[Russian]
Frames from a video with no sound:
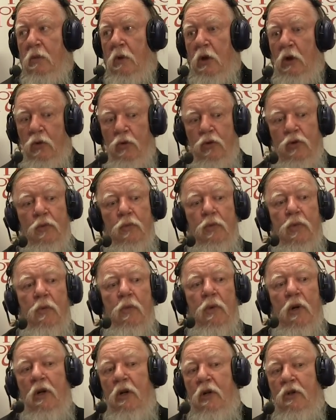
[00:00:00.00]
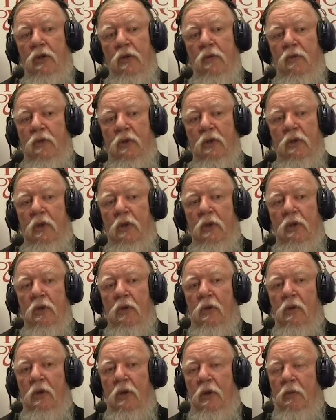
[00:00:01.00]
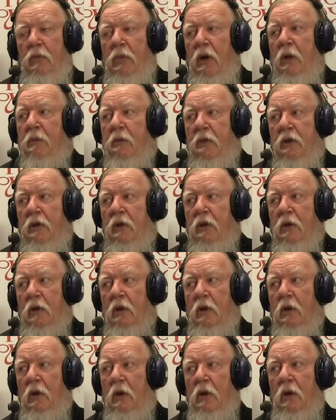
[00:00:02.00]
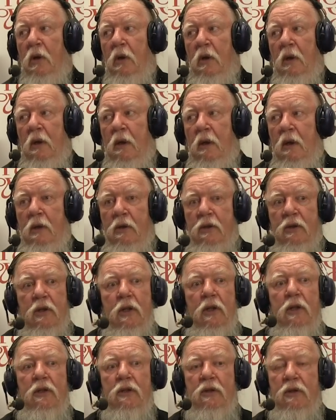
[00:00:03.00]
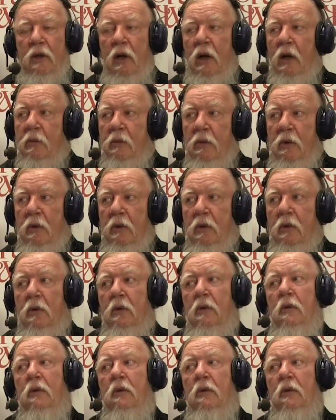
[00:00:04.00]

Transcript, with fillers: А люди побогаче всегда делали памятники с крестами,